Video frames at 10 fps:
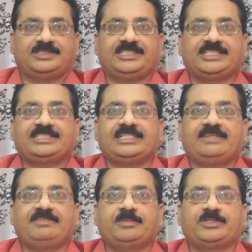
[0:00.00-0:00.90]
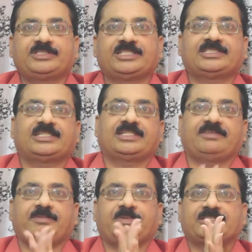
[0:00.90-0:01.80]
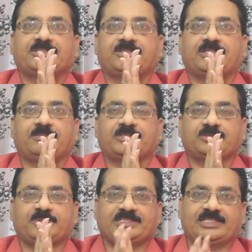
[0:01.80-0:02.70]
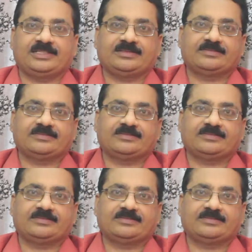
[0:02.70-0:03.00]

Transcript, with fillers: జేసీటీవీ మరియు సత్య టీవీ ప్రేక్షకు నమస్సమంజలి